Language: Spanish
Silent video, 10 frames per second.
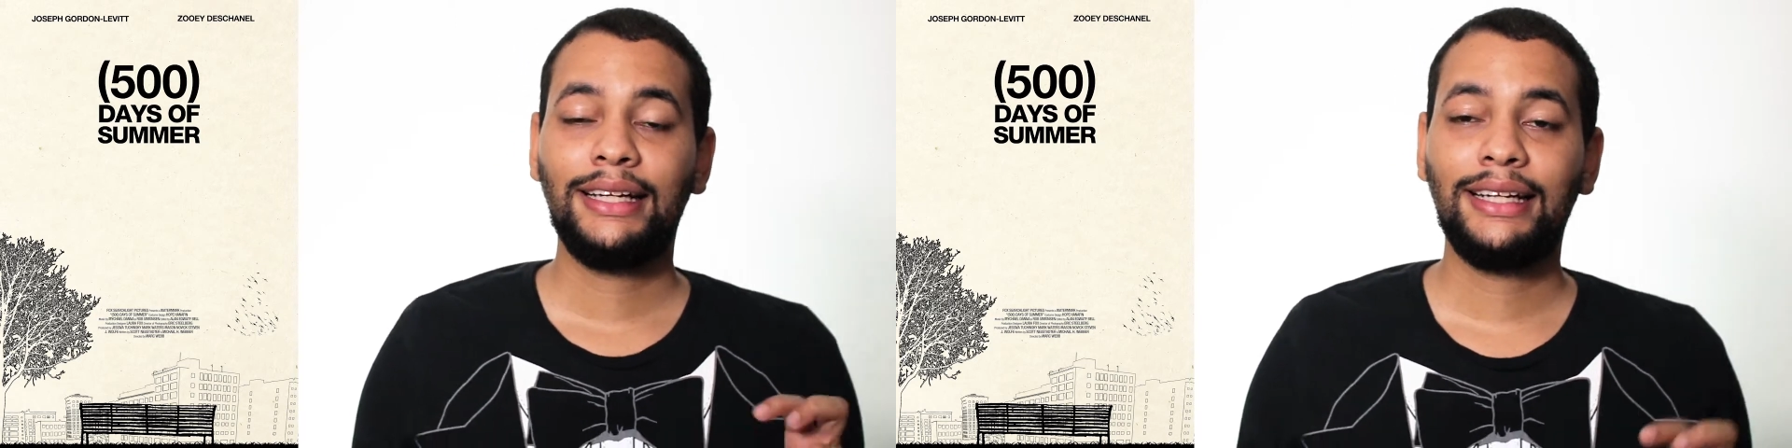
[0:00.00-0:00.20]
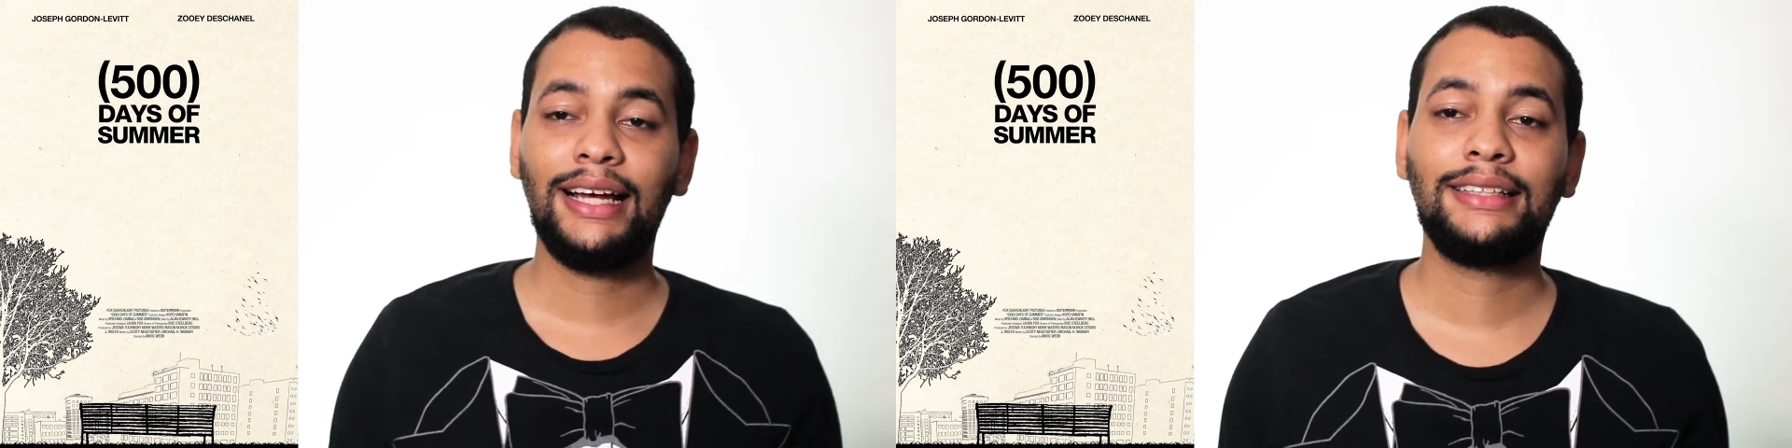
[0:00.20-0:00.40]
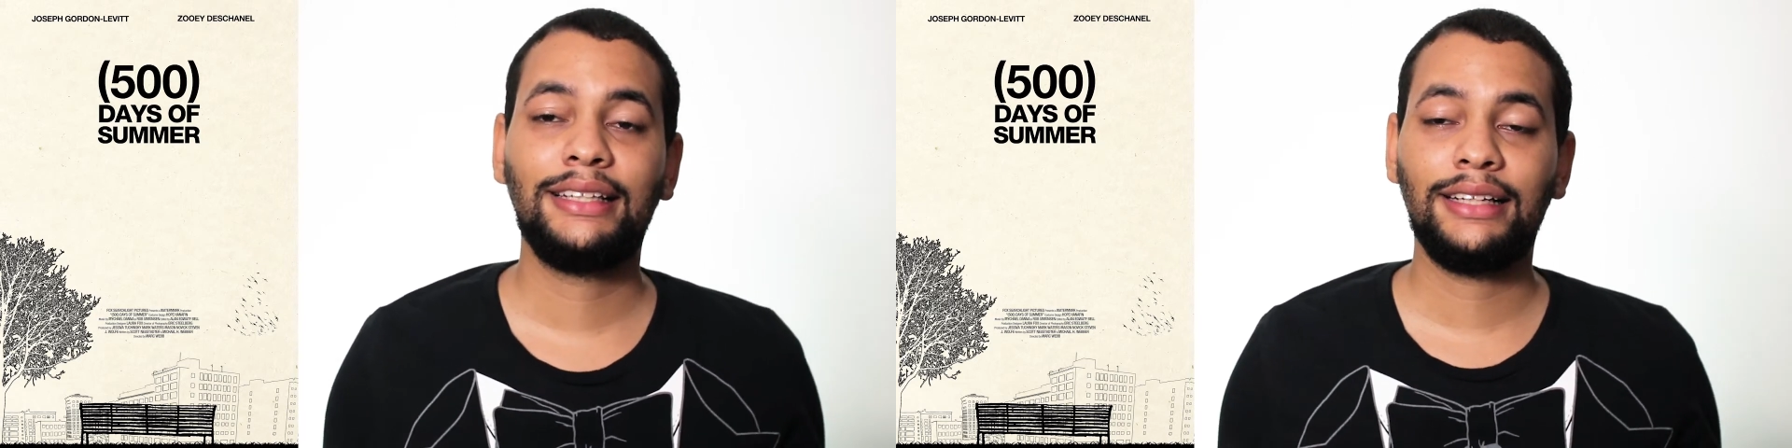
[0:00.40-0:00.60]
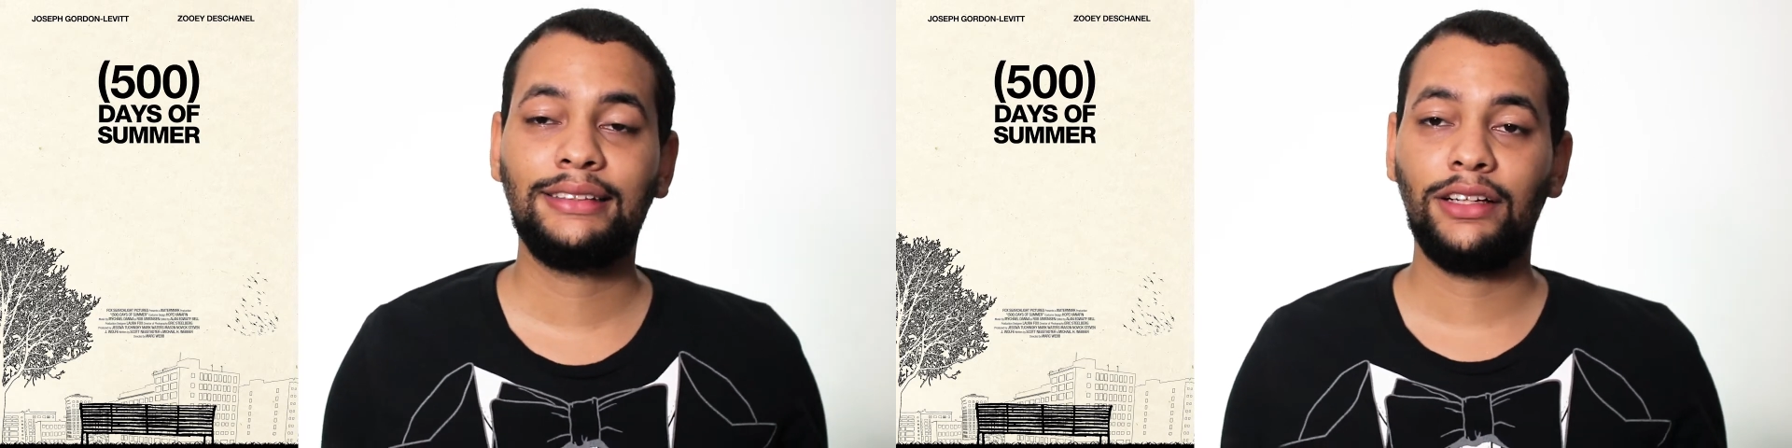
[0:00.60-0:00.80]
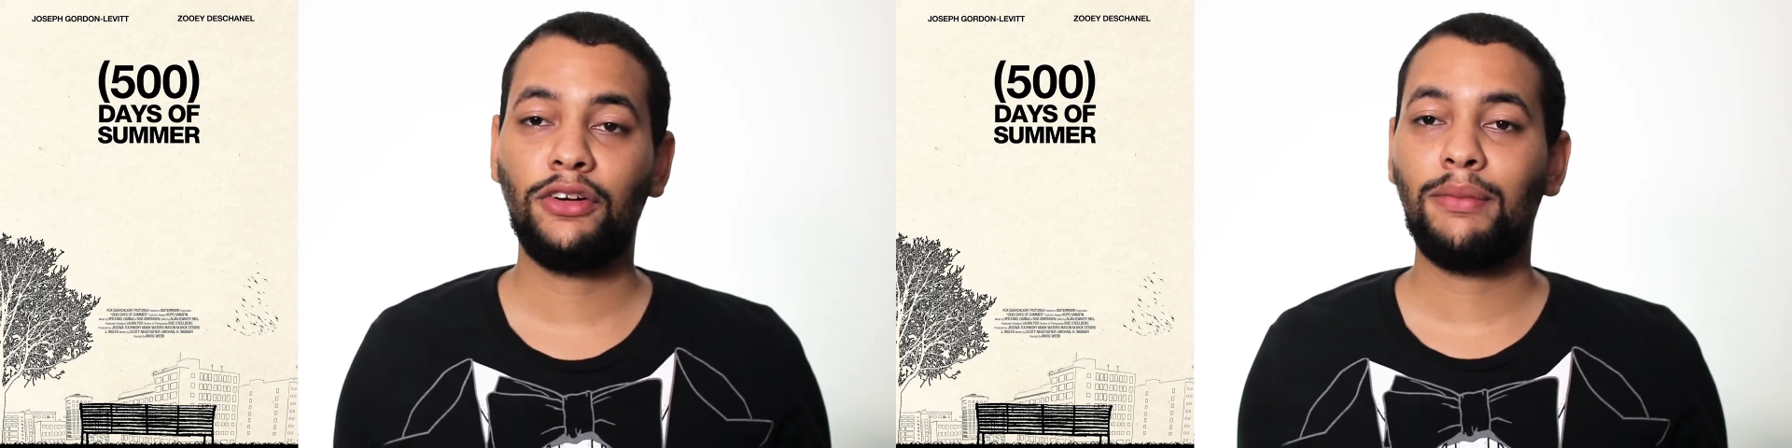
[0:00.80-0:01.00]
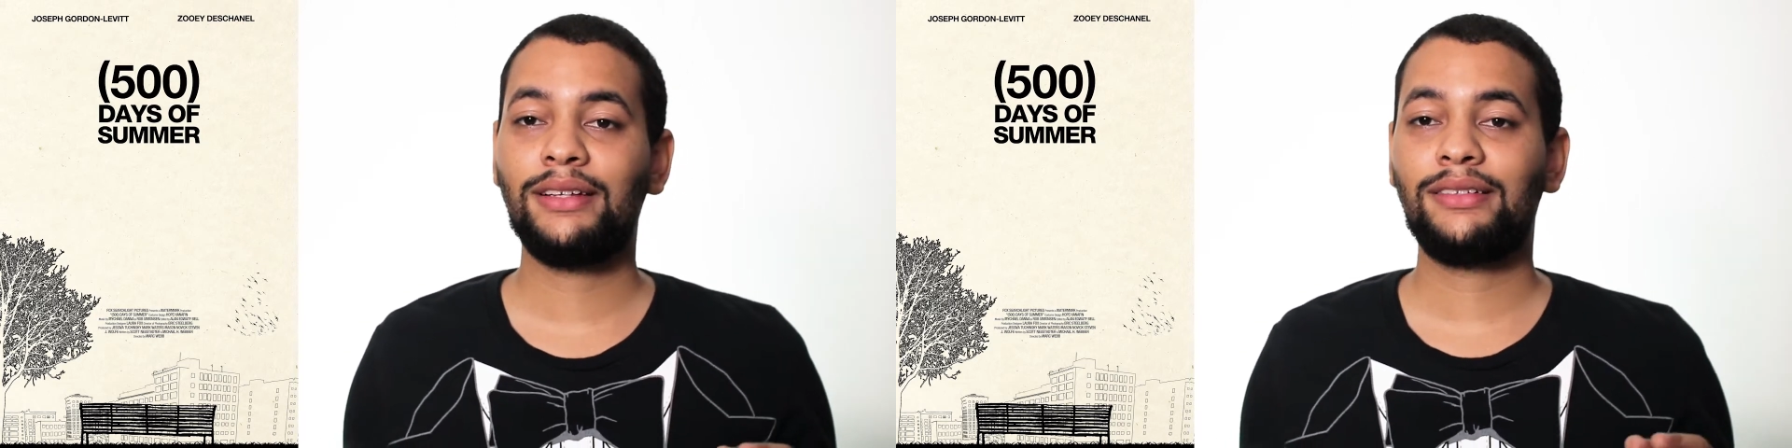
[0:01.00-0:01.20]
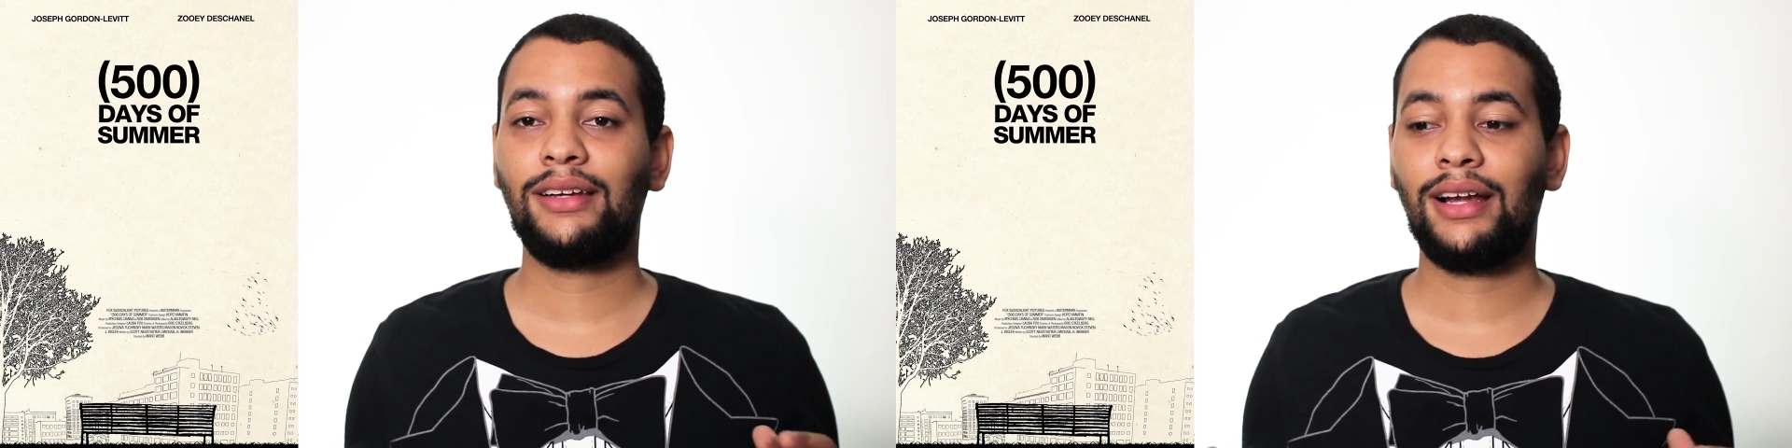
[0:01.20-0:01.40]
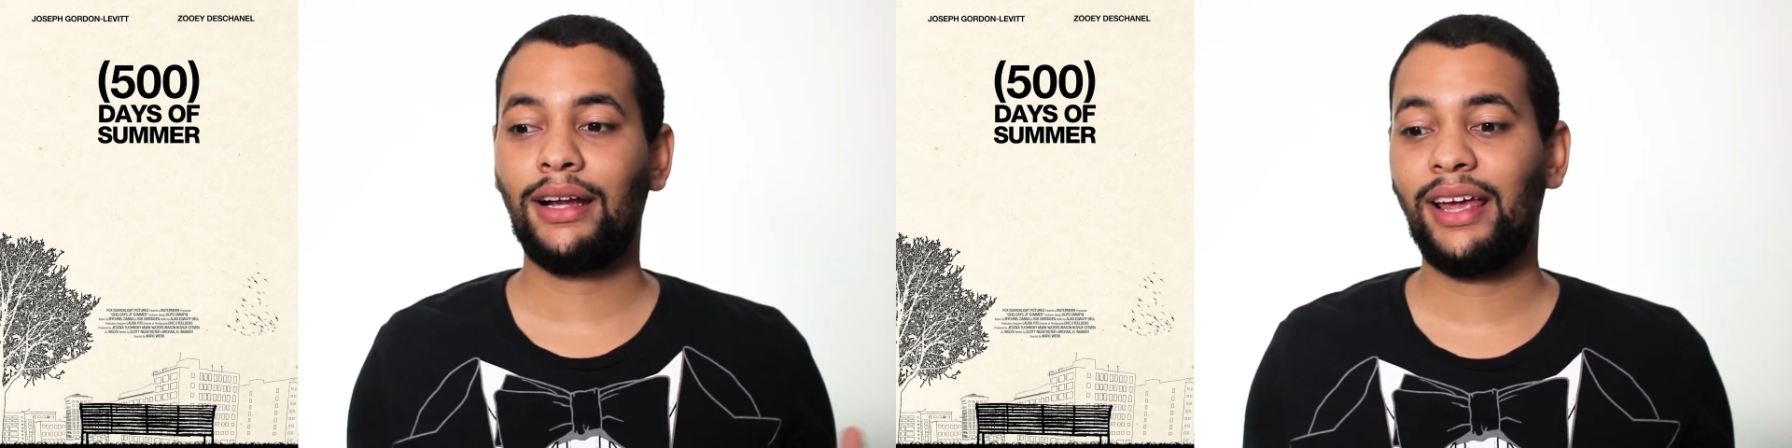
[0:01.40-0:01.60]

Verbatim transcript: clásicas del romance en